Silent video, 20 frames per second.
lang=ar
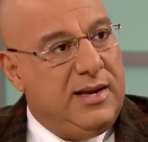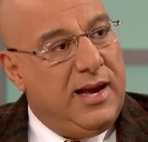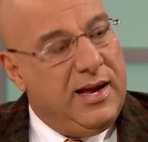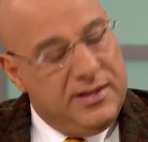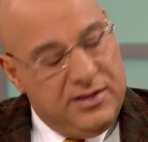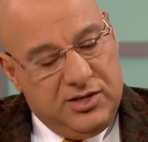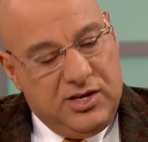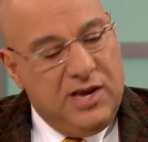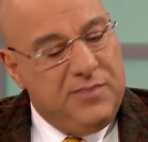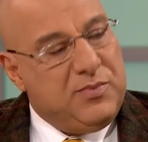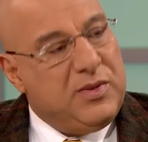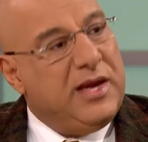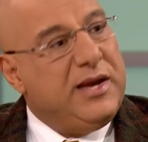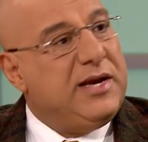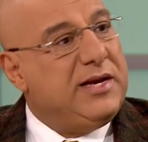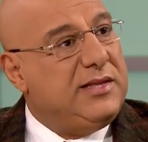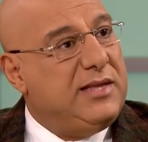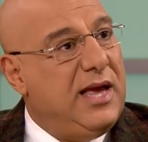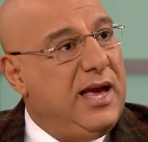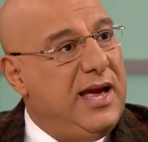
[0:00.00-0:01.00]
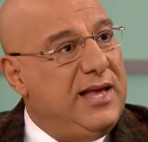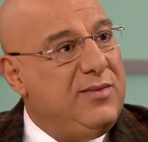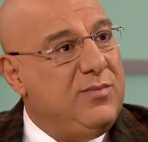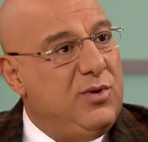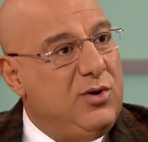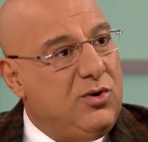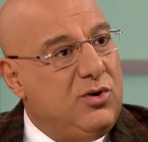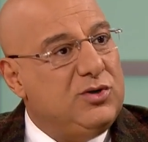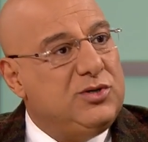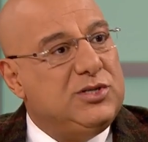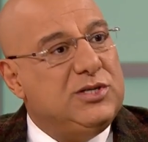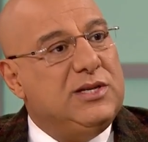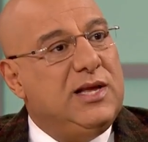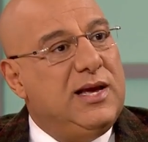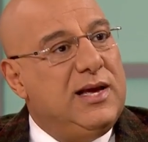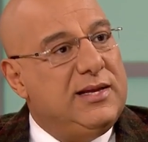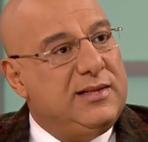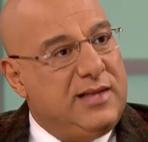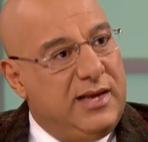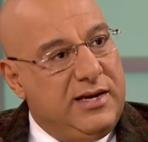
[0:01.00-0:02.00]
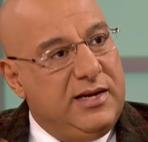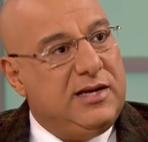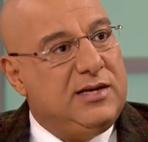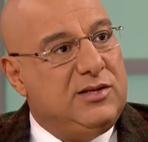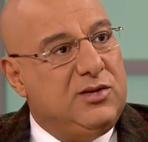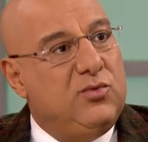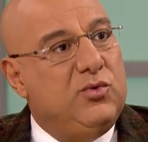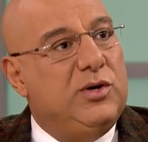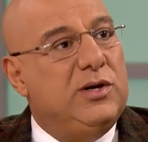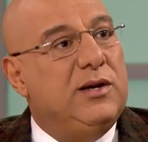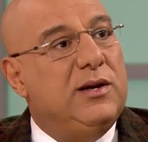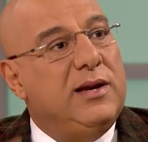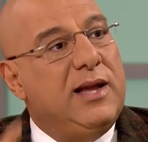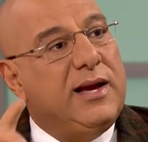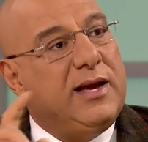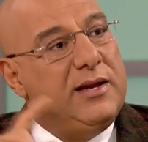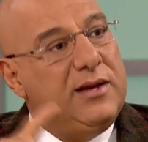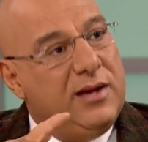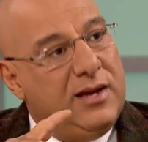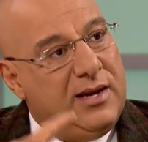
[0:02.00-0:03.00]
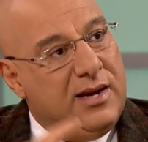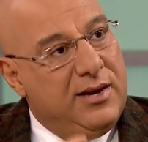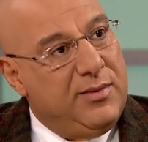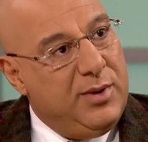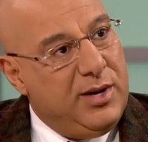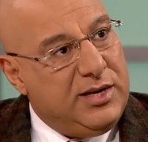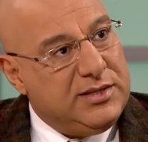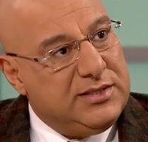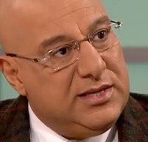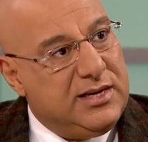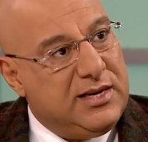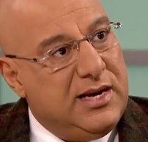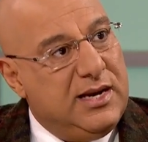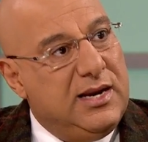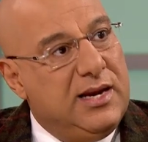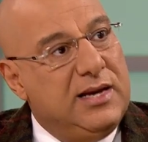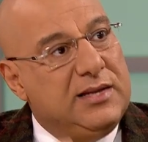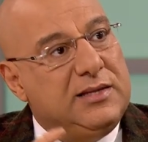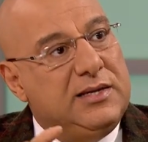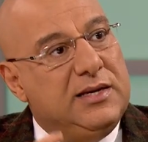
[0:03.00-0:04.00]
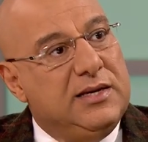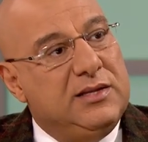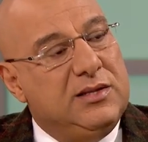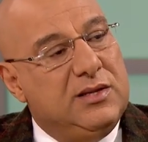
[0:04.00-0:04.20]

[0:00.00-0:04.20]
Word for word: ده هتجيب تاريخ هدم القدس ده تاريخ طويل لكن طيب. اللي بيحصل كالاتي